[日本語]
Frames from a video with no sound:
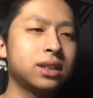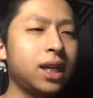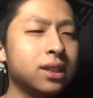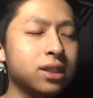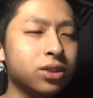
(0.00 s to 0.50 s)

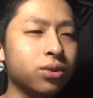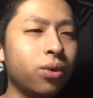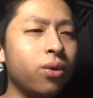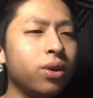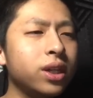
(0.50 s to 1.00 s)
何て言うんでしょう、
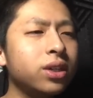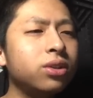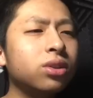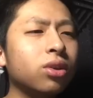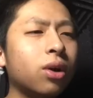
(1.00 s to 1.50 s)

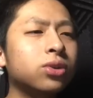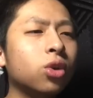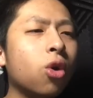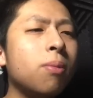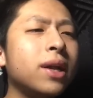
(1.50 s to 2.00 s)
ローリングウッドとかを
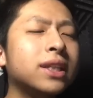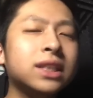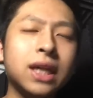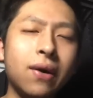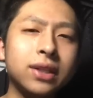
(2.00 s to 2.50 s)
そこまで
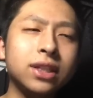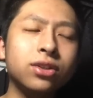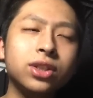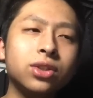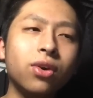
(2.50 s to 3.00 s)
使わせ
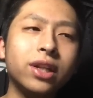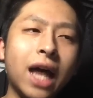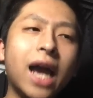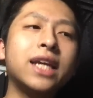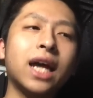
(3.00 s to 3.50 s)
る必要は
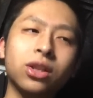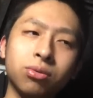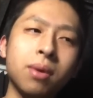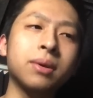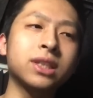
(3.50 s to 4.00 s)
ないな
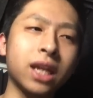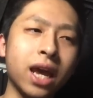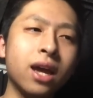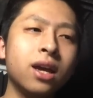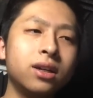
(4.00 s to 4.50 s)
と思いました
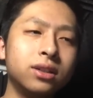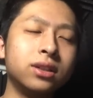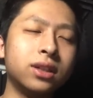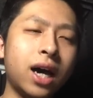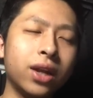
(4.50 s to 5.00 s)
ね。う
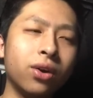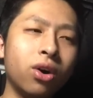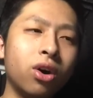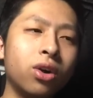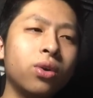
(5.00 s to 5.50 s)
ん。あ
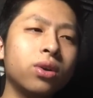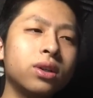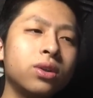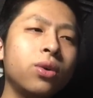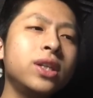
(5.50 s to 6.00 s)
のロ、
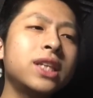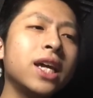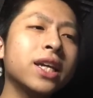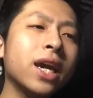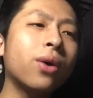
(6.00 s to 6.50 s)

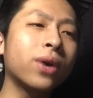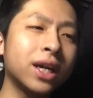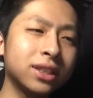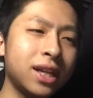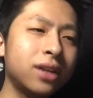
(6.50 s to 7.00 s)
ロイジャイで結構
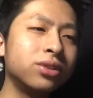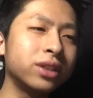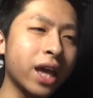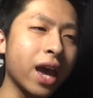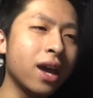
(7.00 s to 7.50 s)
削れる
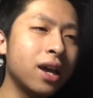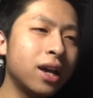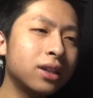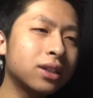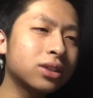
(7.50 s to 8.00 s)
んで、
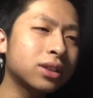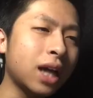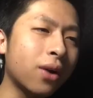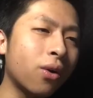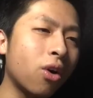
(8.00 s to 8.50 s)

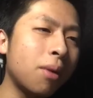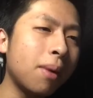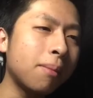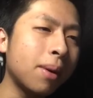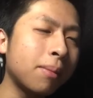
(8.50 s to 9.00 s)
さあ、ここは
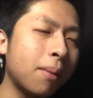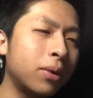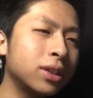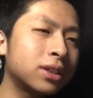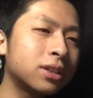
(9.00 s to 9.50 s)
まあまあ
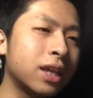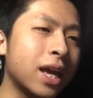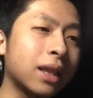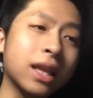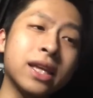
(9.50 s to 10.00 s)
守りつつで、
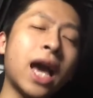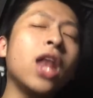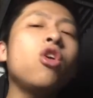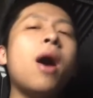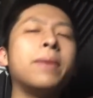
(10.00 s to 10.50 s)
いや、
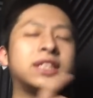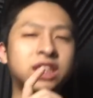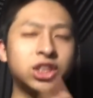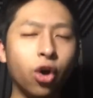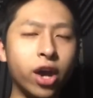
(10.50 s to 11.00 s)
矢の雨
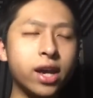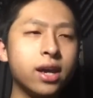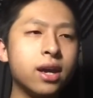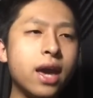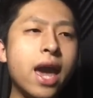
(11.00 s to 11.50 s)
強い
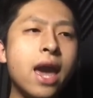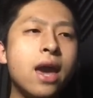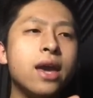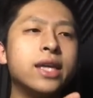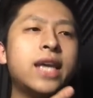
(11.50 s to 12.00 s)

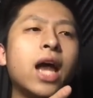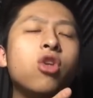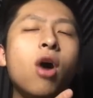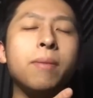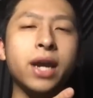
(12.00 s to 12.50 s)
矢
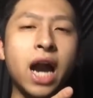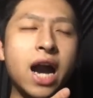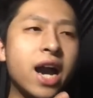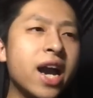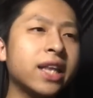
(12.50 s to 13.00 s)
の飴
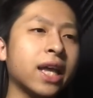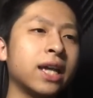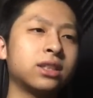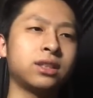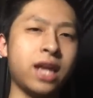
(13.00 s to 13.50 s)
考えた
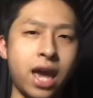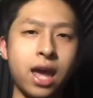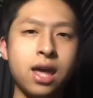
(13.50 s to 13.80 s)
やつね、